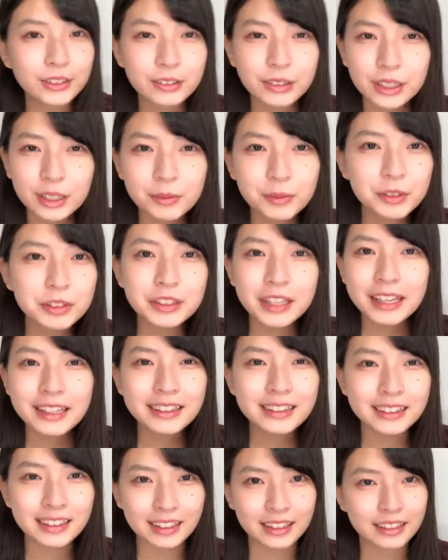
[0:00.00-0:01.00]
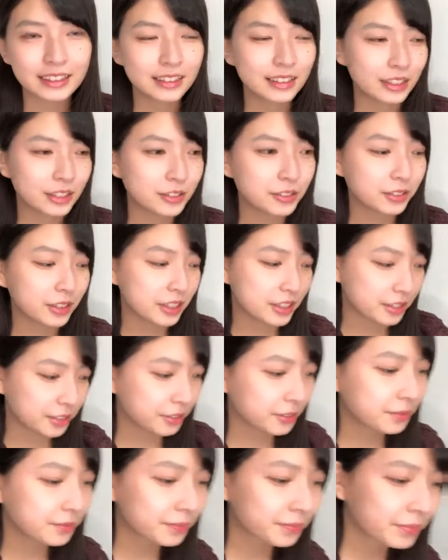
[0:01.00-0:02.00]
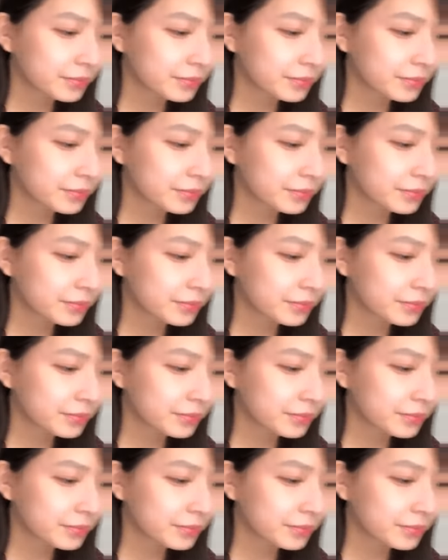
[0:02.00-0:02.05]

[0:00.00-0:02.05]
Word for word: アキュアだもんねって言うんですよ